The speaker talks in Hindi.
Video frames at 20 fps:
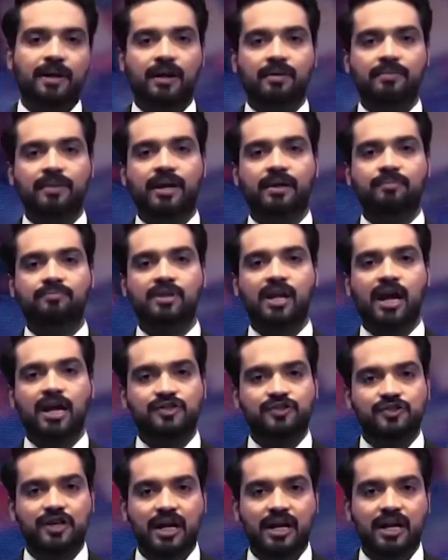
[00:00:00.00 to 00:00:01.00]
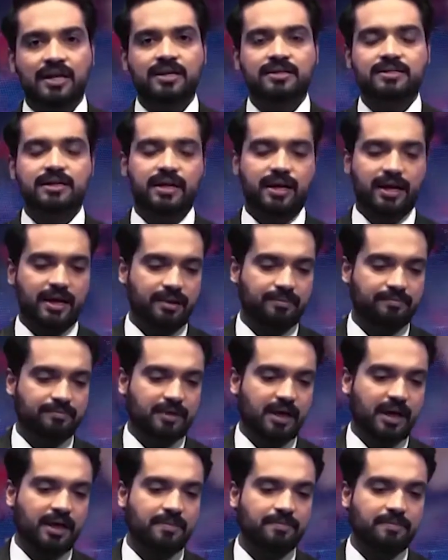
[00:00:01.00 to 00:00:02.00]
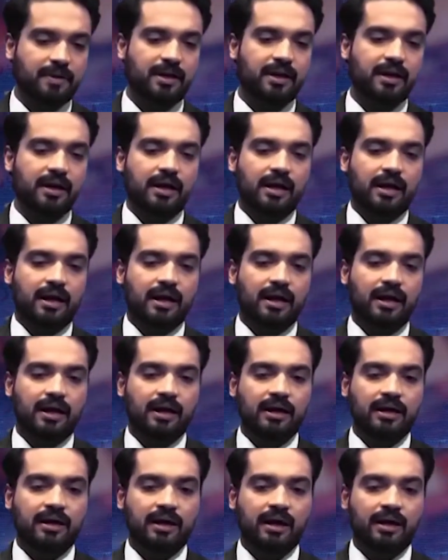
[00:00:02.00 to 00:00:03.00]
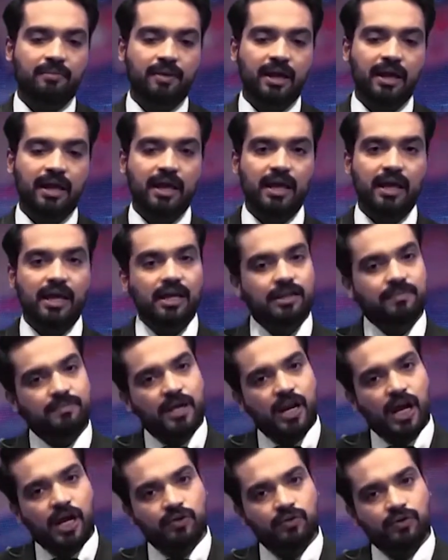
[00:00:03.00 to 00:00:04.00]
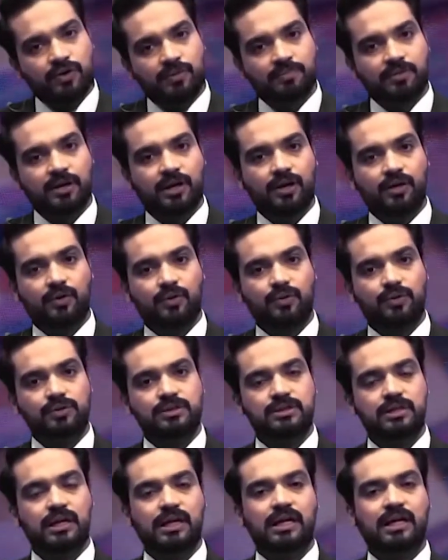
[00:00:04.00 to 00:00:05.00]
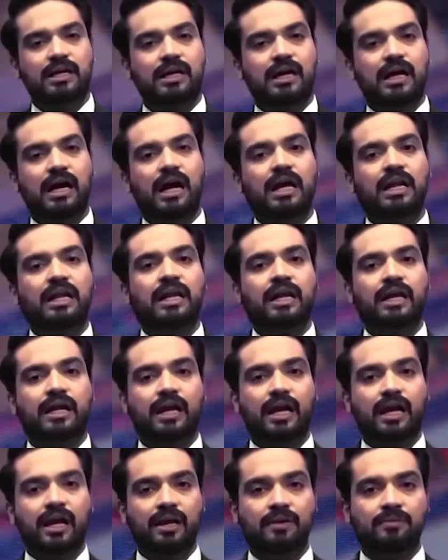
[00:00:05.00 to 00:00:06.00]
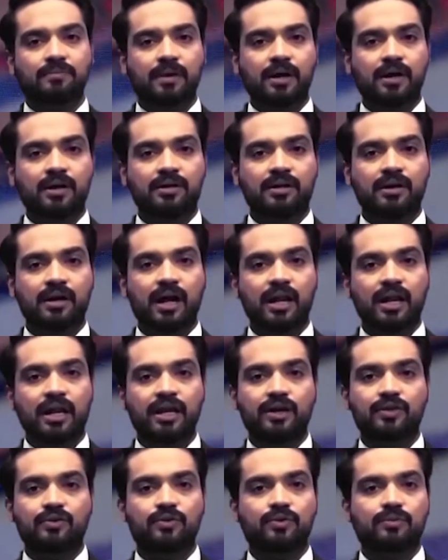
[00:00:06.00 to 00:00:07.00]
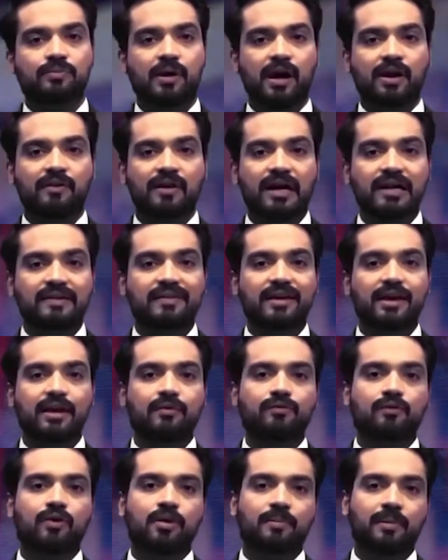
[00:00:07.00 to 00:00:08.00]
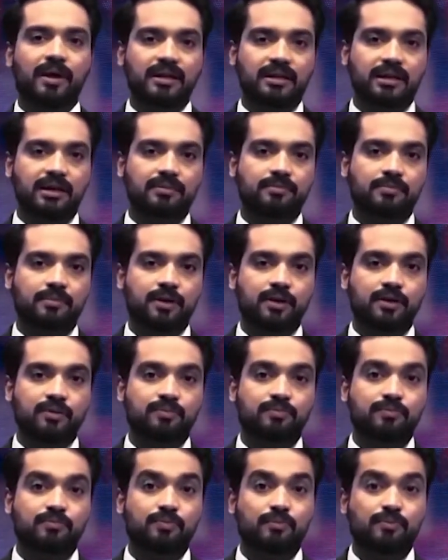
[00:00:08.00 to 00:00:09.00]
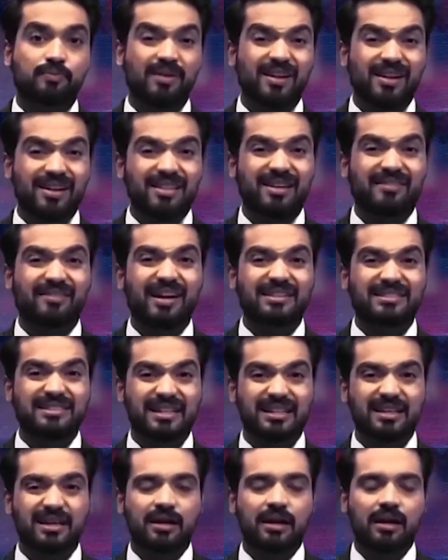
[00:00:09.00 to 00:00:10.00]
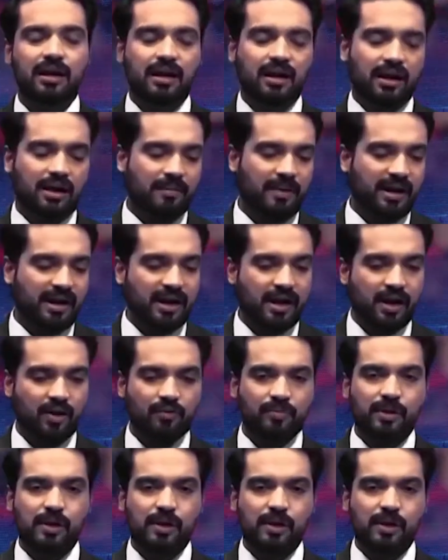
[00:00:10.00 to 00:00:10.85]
पर हमें नाच गाना नज़र आया कहीं पर आ, हमें ईद मिलादुलनबी के रोज़ गाने के आ, गाने के जो आवाज़ें हैं वो हमारे तक बुलंद आवाज़ के अंदर हमारे कानों